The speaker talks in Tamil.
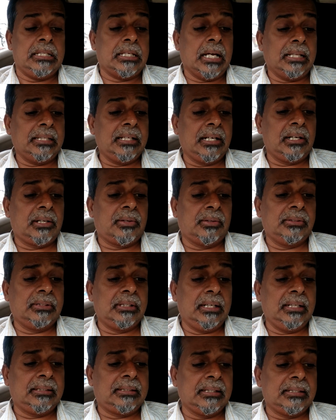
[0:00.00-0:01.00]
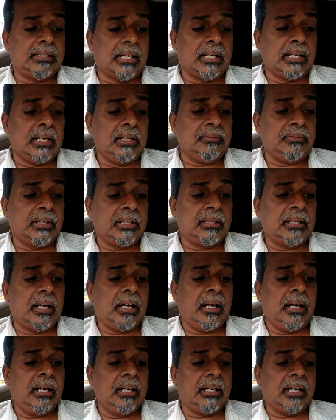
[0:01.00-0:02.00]
ஜாதிகள் கொந்தளித்து ஜனங்கள்
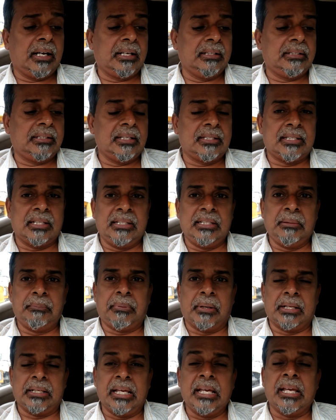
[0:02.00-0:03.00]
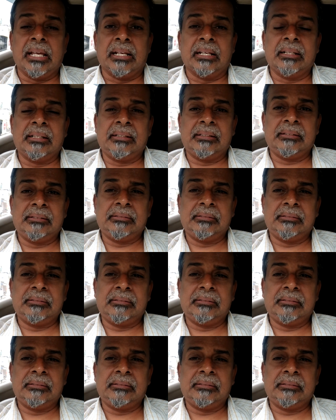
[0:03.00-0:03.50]
விருதா காரியத்தை சிந்திப்பானேன்